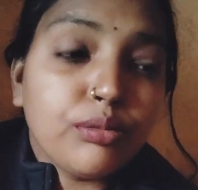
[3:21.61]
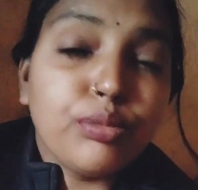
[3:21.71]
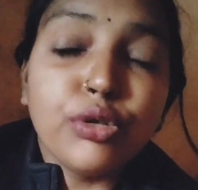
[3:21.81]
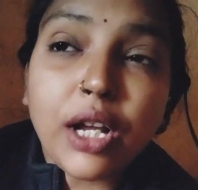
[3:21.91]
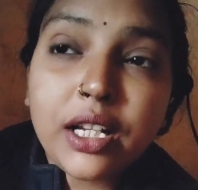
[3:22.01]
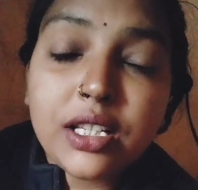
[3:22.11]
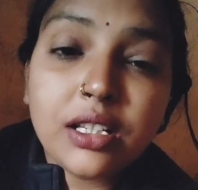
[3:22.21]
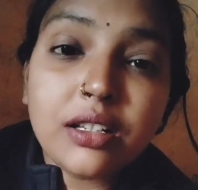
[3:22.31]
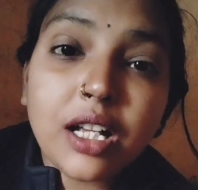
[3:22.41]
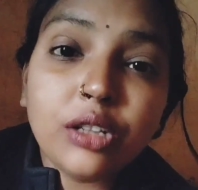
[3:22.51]
बुरा
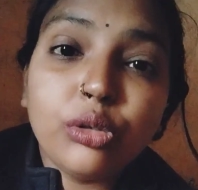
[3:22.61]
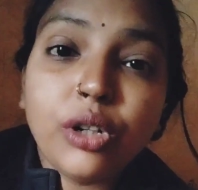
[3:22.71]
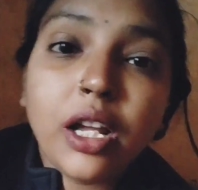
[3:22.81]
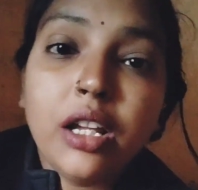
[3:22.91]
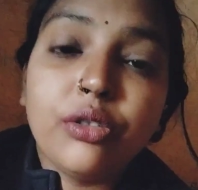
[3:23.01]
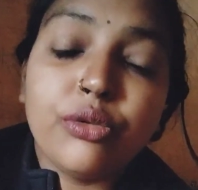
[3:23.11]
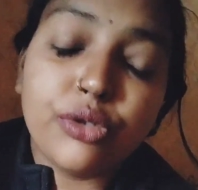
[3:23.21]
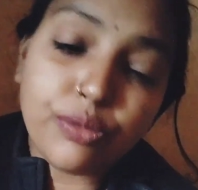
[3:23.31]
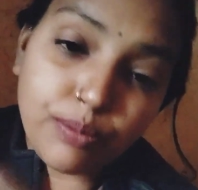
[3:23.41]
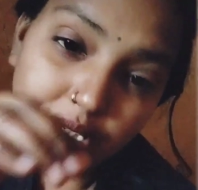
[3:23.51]
किसके साथ हो रहा है
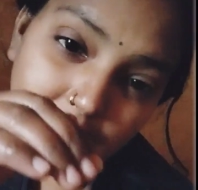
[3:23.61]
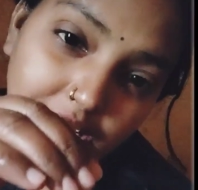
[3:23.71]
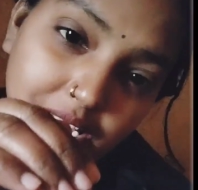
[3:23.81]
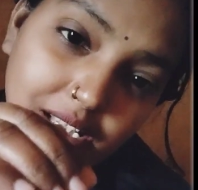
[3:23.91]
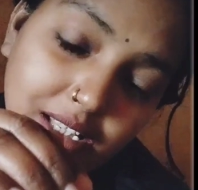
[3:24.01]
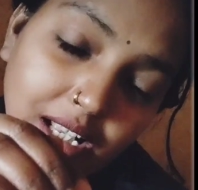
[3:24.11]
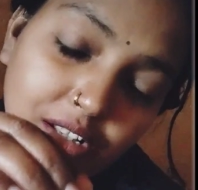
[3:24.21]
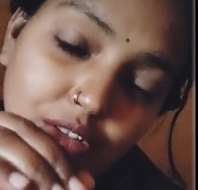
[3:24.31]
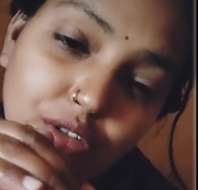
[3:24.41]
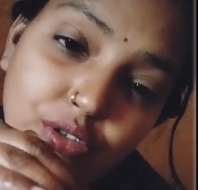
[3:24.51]
उस बच्चे के
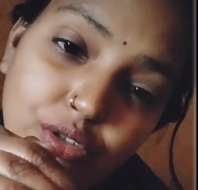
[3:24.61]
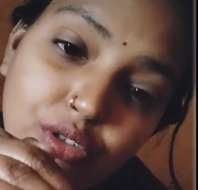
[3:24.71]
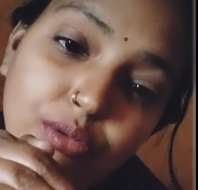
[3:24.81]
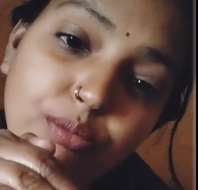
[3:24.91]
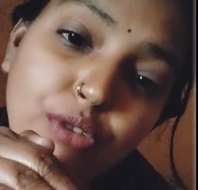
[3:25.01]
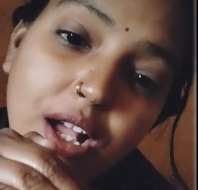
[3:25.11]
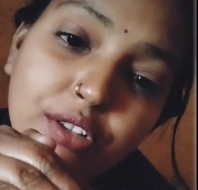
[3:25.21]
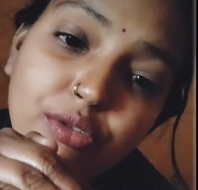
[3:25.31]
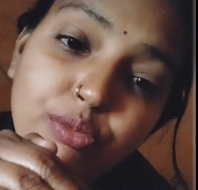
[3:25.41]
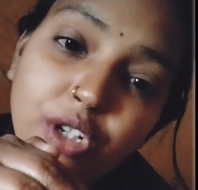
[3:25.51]
साथ जो
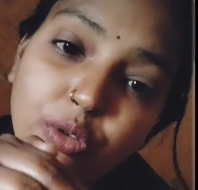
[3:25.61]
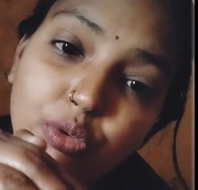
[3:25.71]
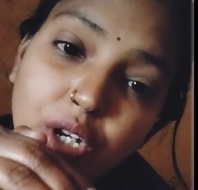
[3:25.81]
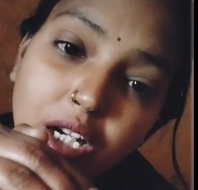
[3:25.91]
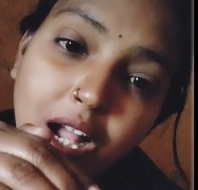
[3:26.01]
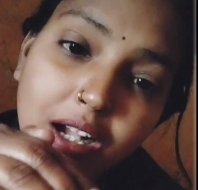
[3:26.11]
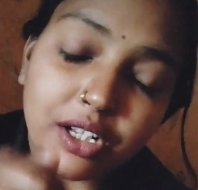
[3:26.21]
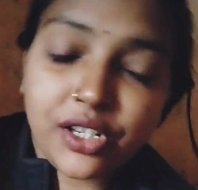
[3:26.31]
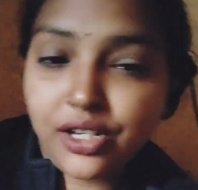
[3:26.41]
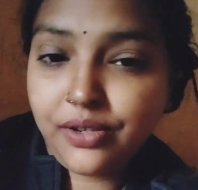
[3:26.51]
मासूम सा पूरा
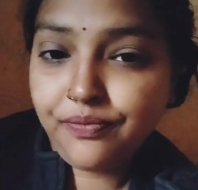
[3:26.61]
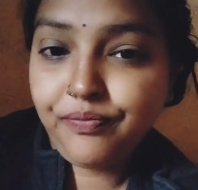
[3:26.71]
कागज है